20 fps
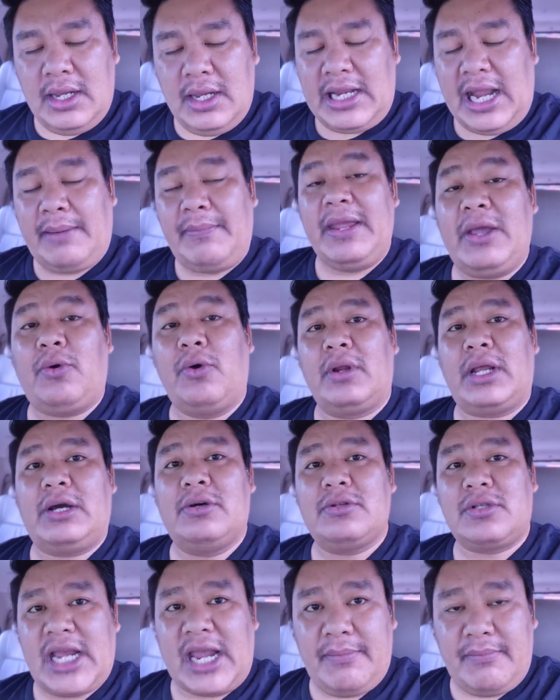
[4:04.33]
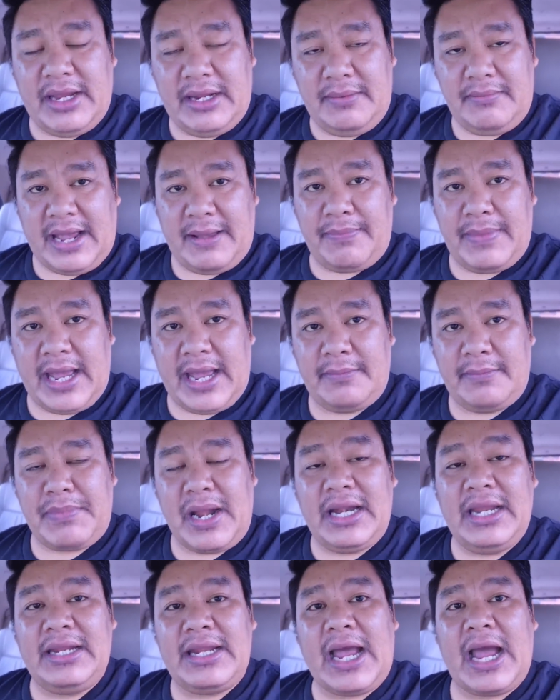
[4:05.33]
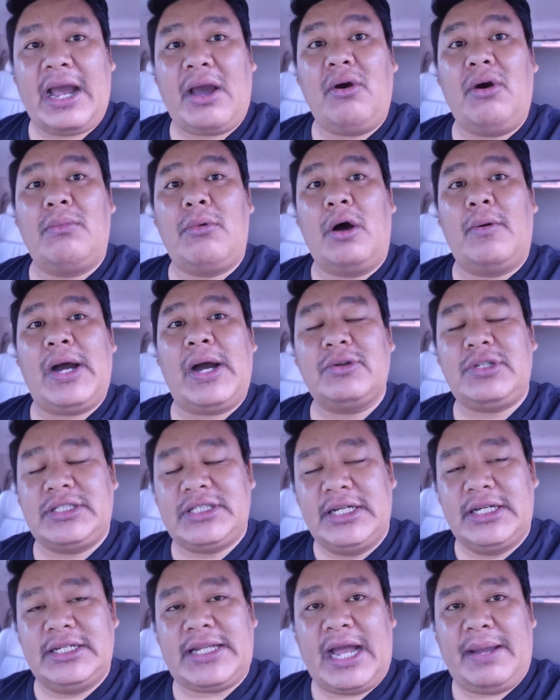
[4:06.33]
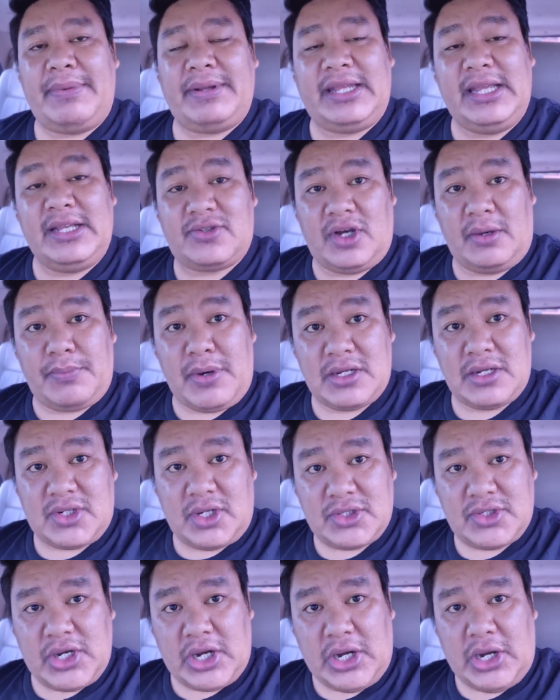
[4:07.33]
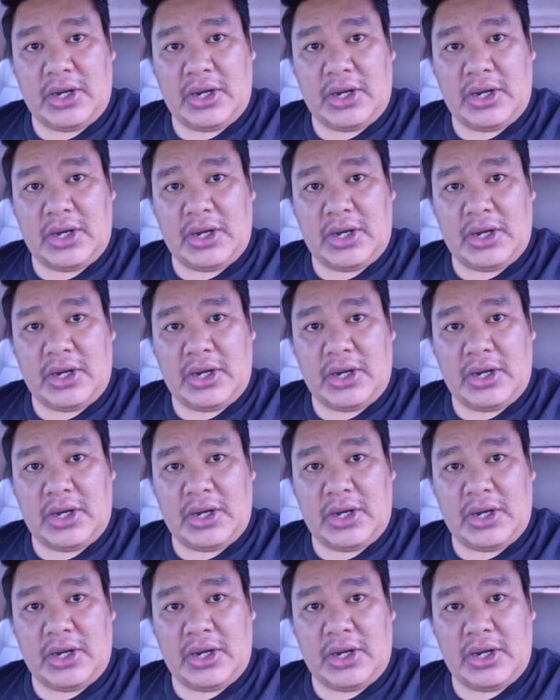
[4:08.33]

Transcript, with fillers: ทำคนเข้าใจเป็นแบบนั้น ปารีนาเขาก็บอกว่าเขาจะเดินทางไปที่สปสช